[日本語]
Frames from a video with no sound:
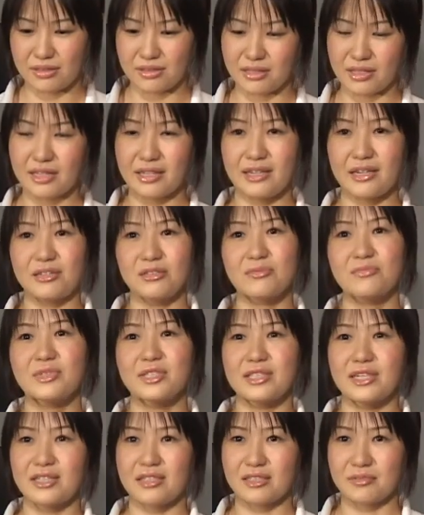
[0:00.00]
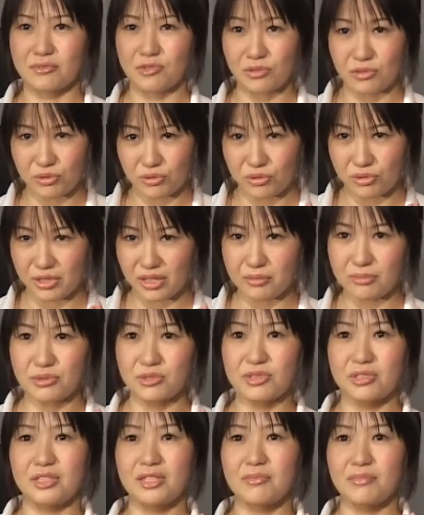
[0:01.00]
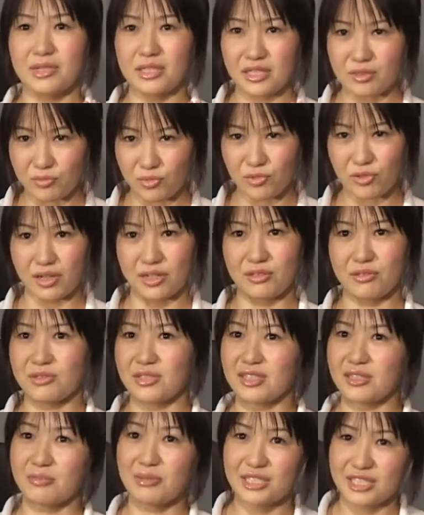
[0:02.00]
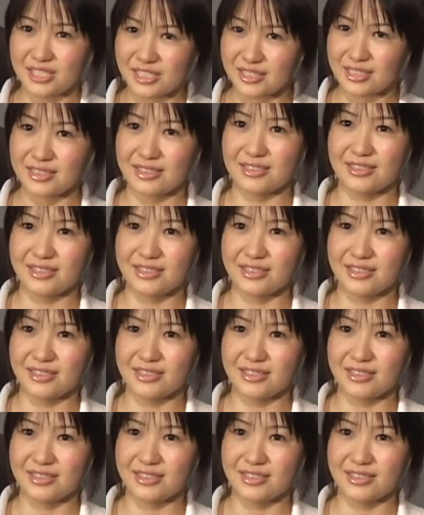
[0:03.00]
契約みたいなことを破ってまでもあの厳しい